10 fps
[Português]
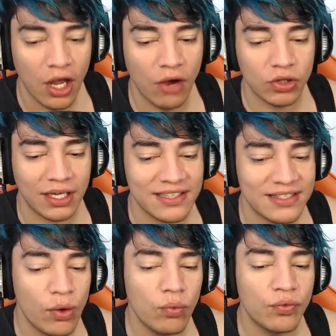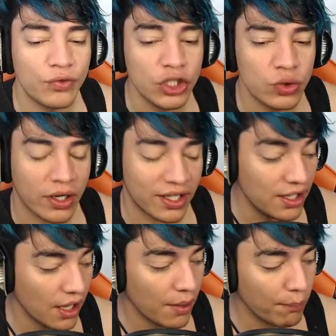Eu vou trazer um vídeo
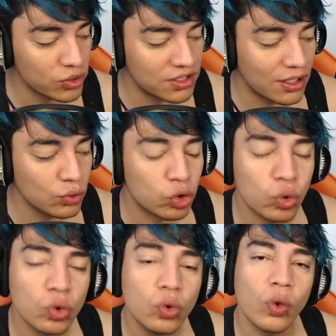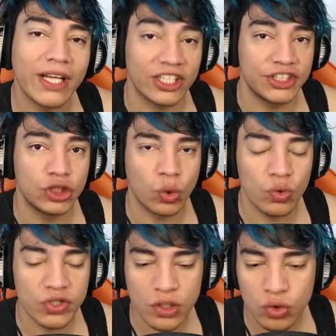aqui mostrando tudo o que a gente
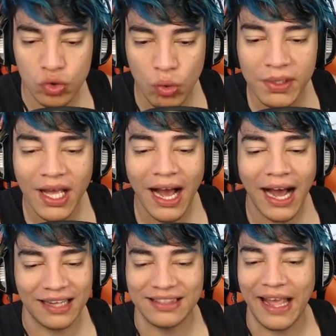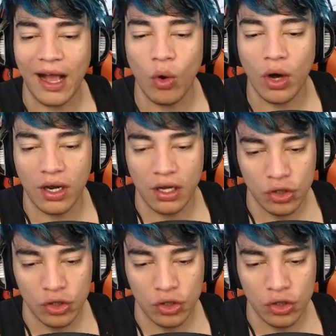conseguiu descobrir até agora